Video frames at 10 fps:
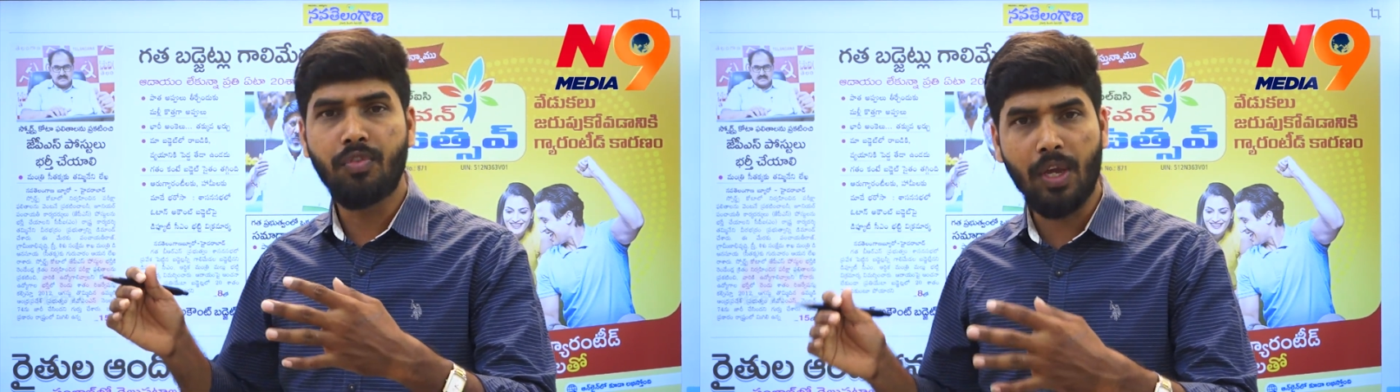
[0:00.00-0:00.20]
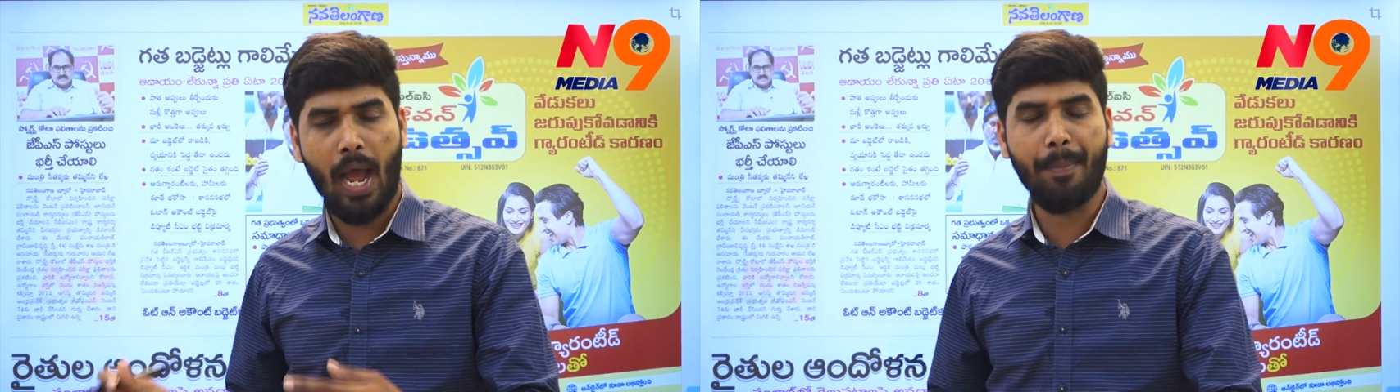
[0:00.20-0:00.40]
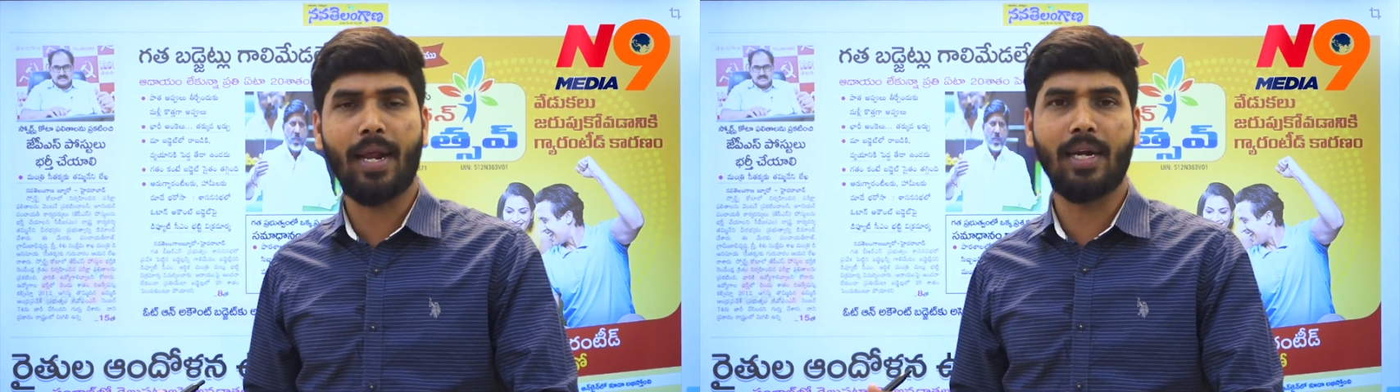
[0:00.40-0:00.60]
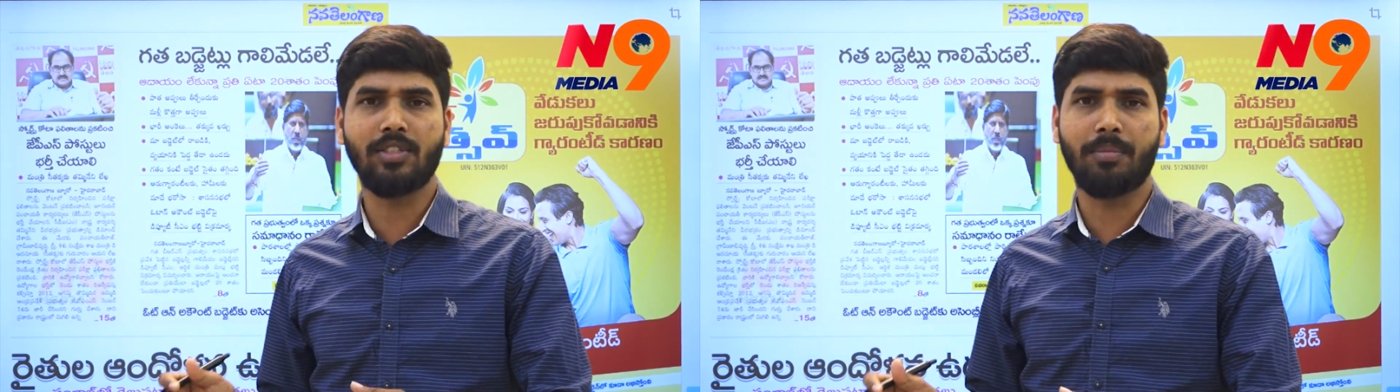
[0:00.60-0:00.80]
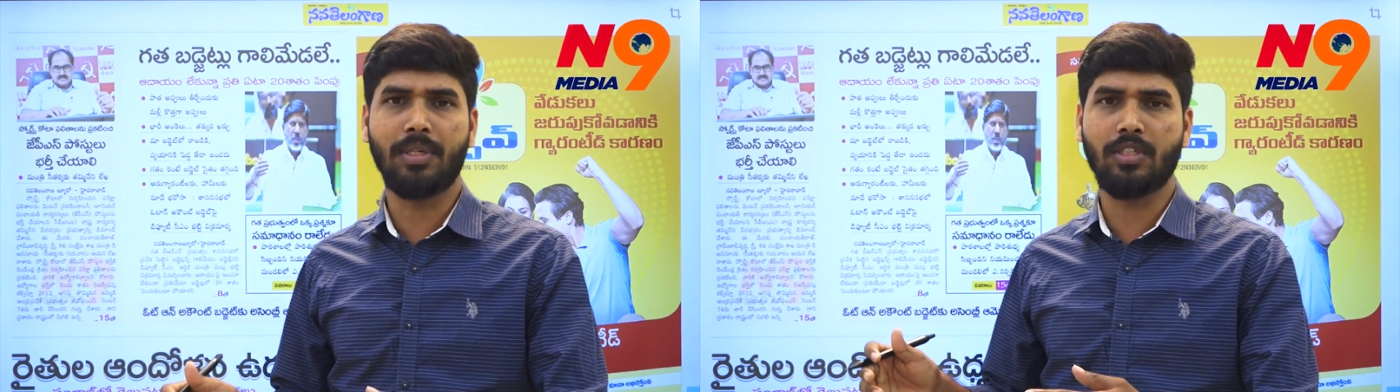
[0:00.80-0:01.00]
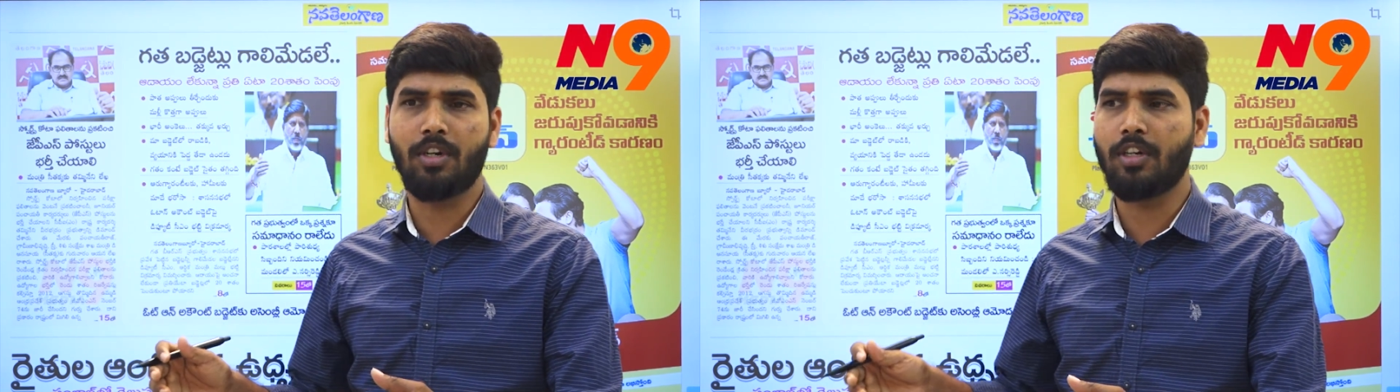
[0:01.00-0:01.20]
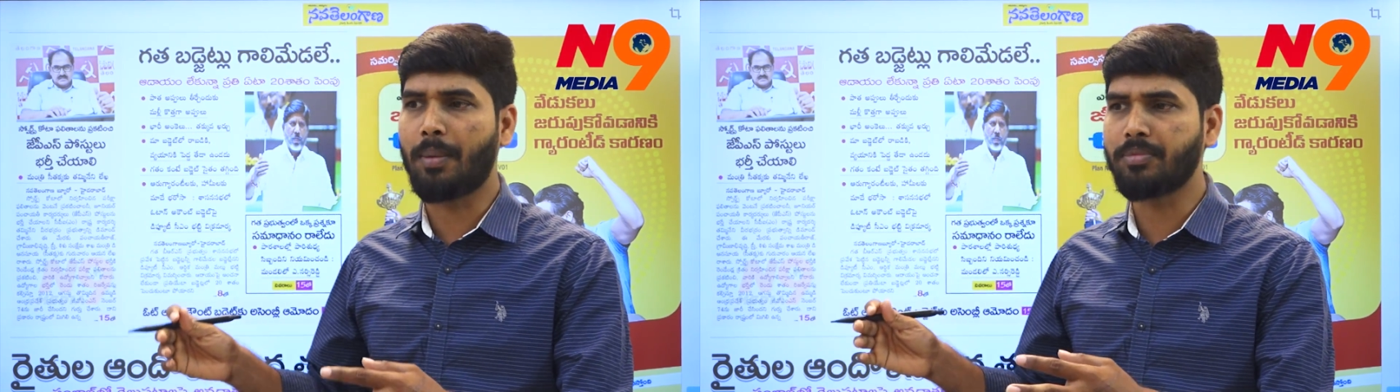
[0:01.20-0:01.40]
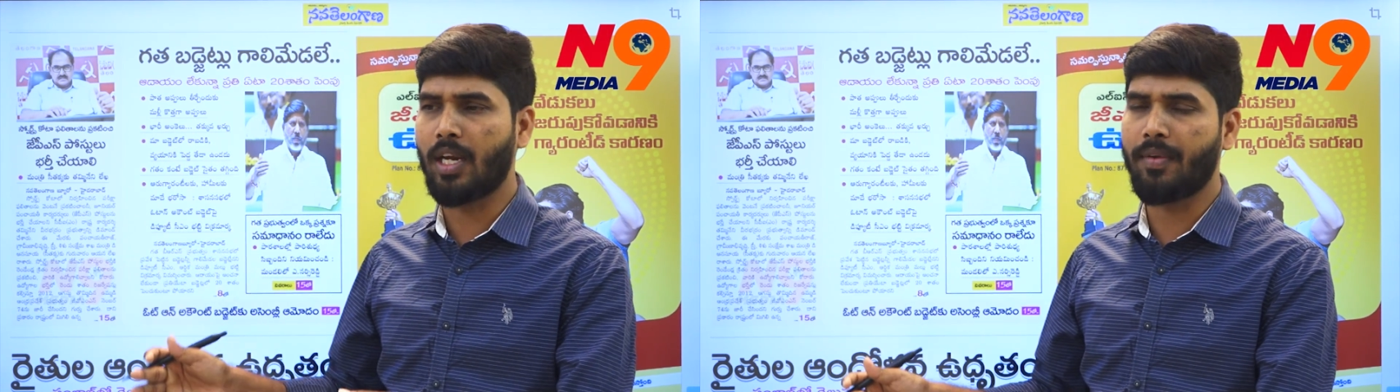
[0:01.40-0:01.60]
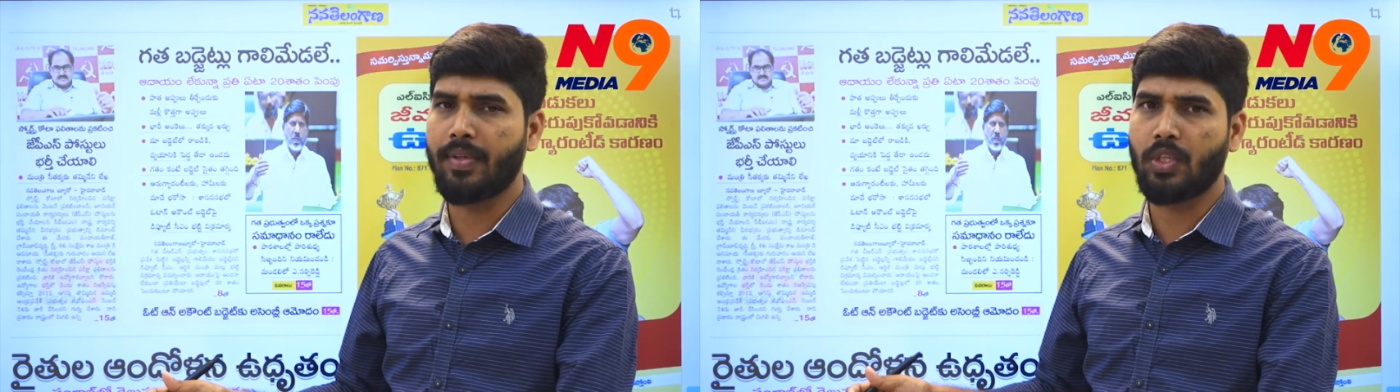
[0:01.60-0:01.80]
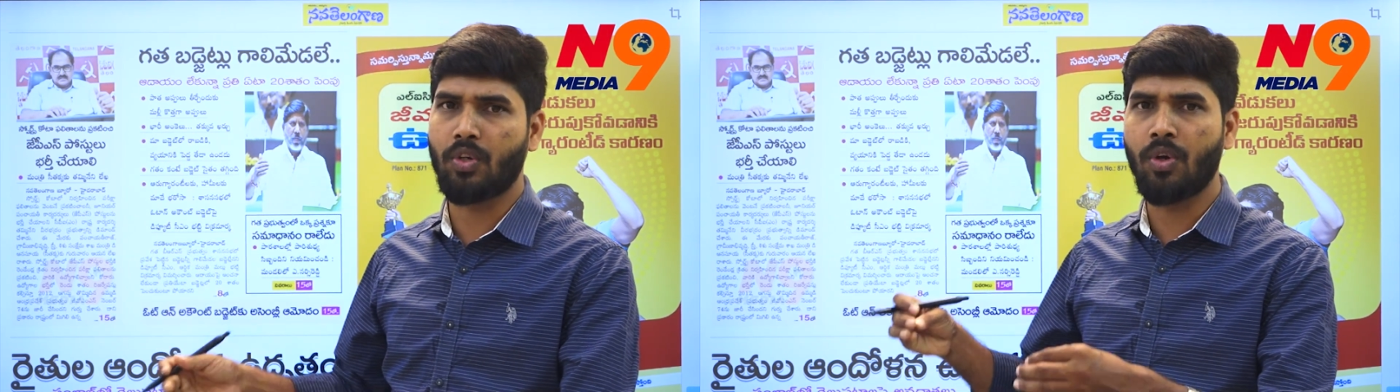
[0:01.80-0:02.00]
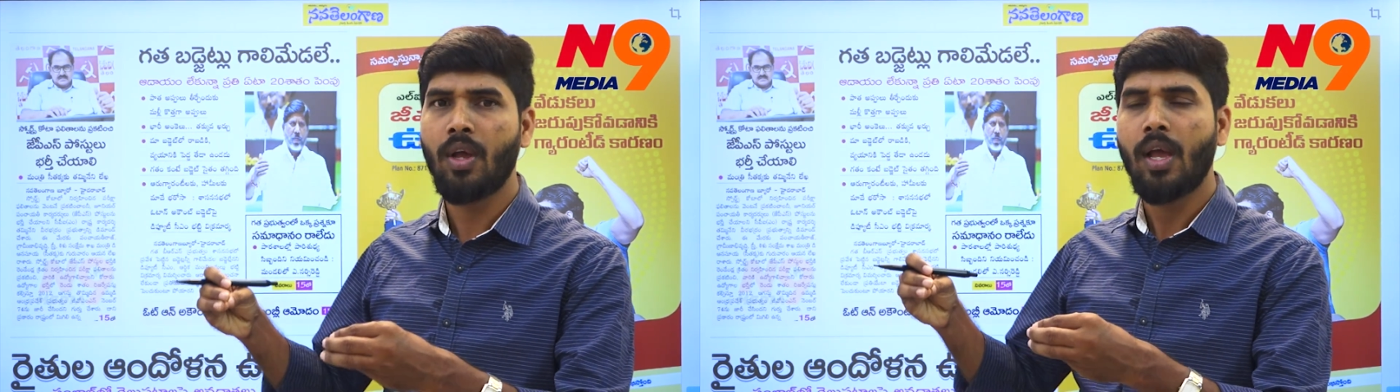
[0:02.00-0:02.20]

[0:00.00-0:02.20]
వ్యాపారానికి సంబంధించినటువంటి అంశాలు ఏవైతున్నాయో